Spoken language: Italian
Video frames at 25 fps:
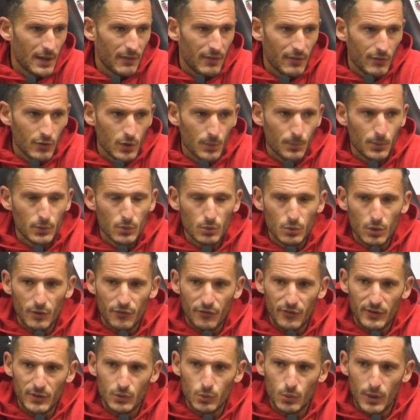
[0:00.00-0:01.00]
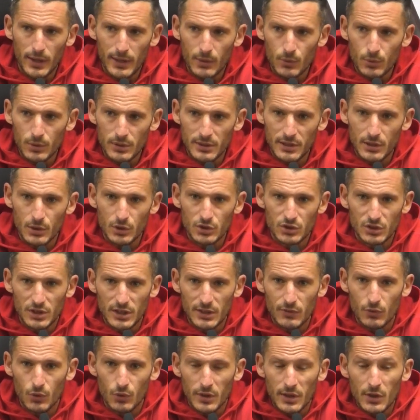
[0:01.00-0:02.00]
avevano potuto effettuare un ritiro
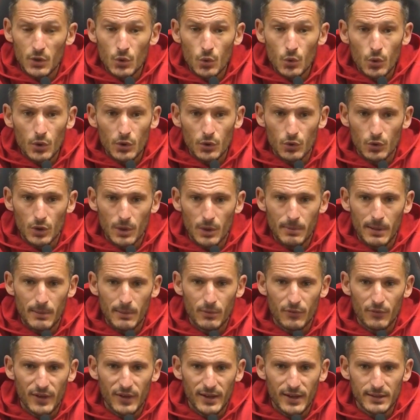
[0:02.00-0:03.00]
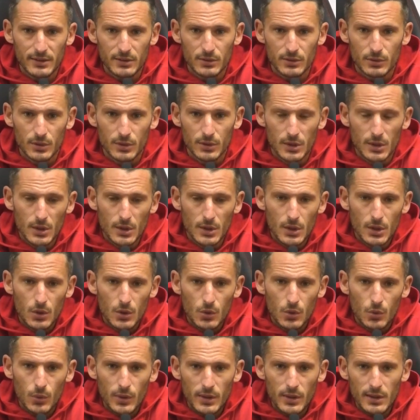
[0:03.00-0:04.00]
estivo che noi non abbiamo fatto,
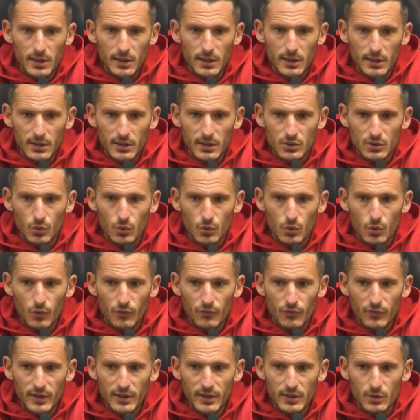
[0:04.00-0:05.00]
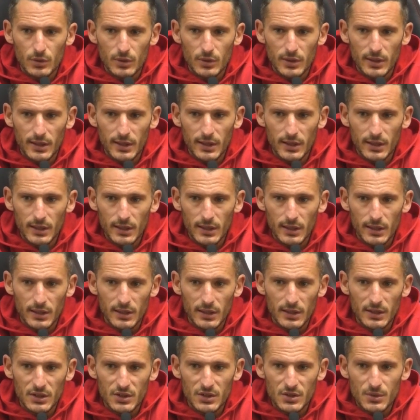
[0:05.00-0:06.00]
quindi sono convinto
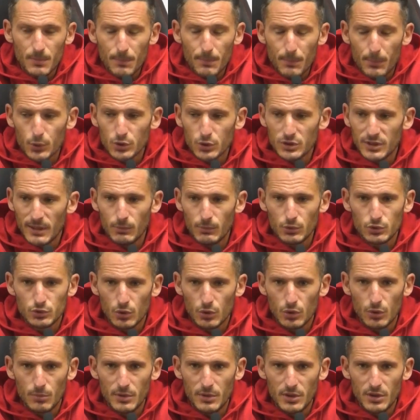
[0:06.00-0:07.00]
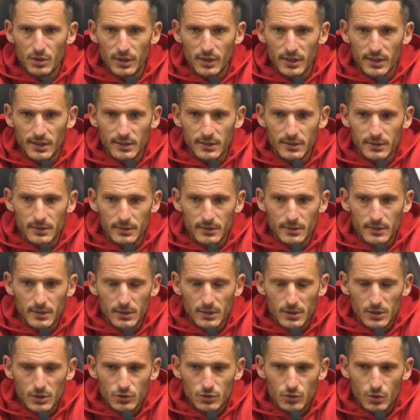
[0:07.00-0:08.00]
che possiamo solo migliorare.
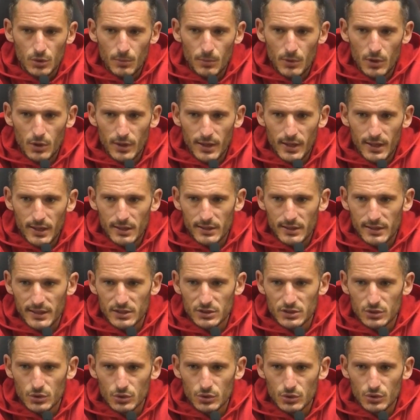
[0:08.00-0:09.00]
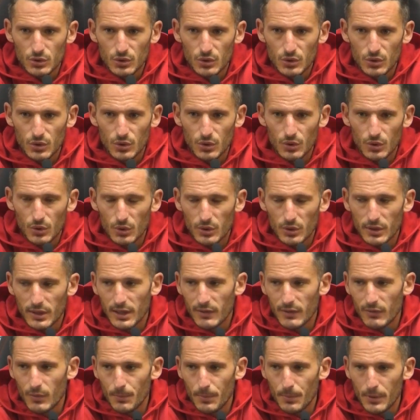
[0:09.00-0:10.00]
Solo migliorare adesso che
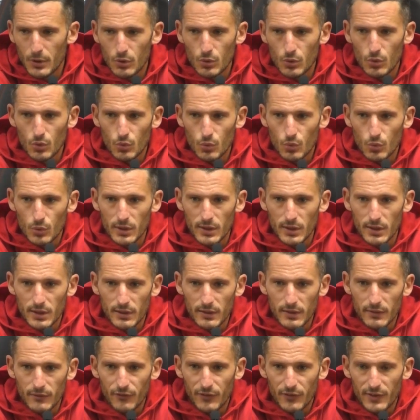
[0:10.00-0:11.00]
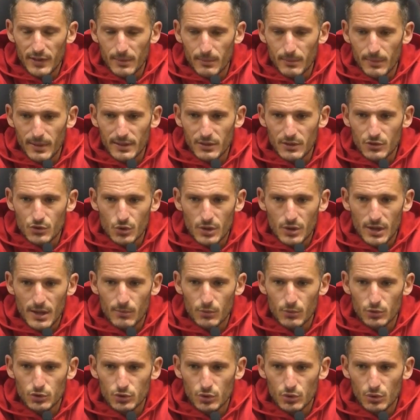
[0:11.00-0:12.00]
arriva un periodo in cui finalmente
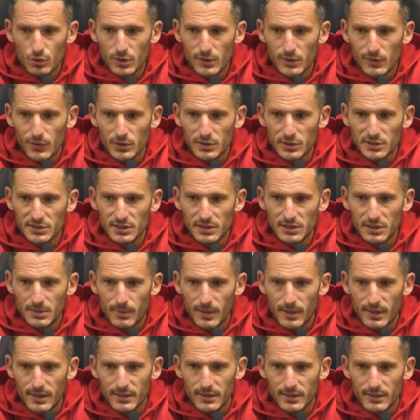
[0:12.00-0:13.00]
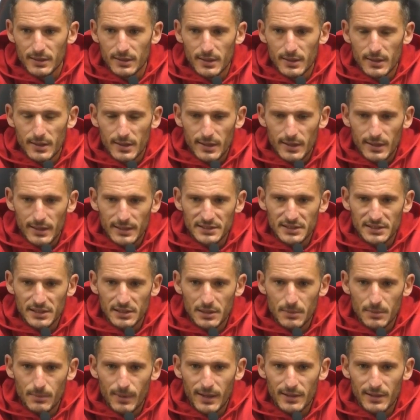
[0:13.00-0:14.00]
giochiamo solo una volta a settimana e in
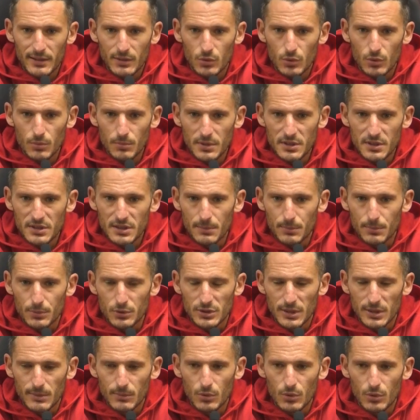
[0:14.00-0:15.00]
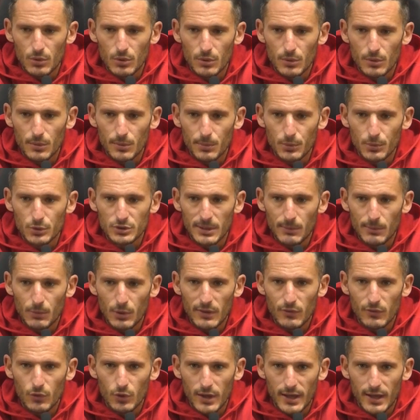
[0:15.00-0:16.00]
settimana col mister possiamo, possiamo
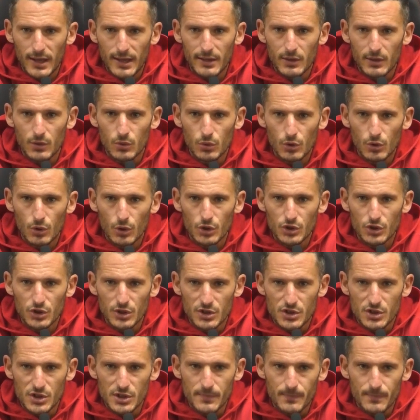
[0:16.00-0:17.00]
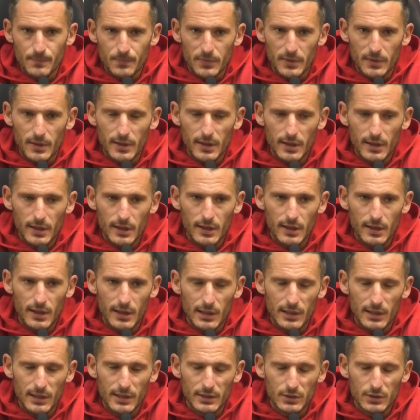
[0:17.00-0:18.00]
lavorare, conoscerci e
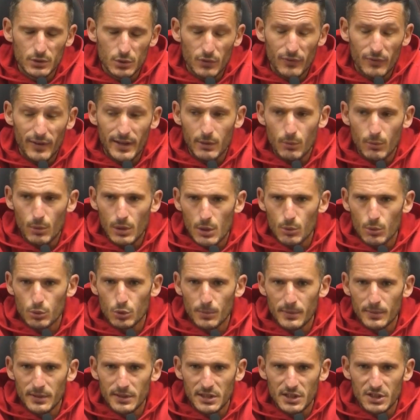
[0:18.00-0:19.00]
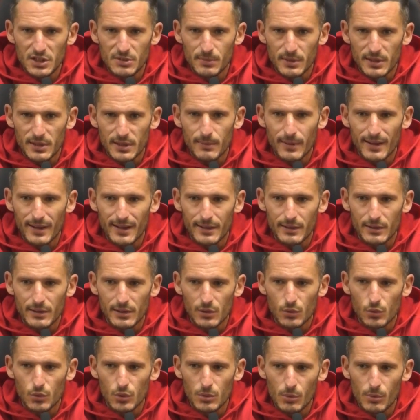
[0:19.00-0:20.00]
eh, trovare quegli automatismi che magari in
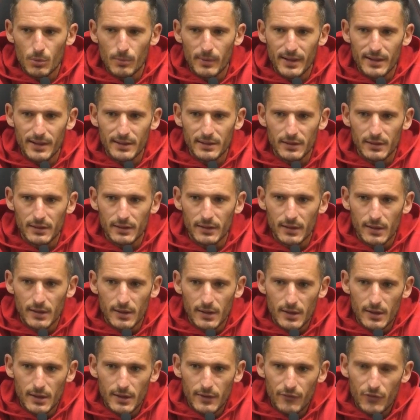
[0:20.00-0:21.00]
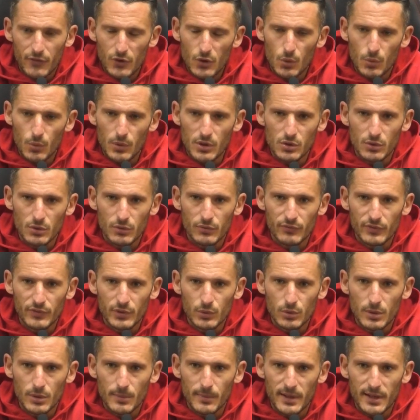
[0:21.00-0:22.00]
alcuni momenti fino a qui sono
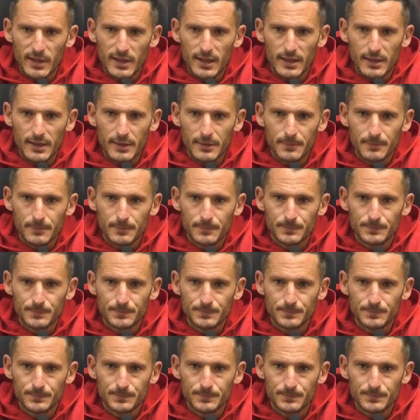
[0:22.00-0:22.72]
venuti a mancare.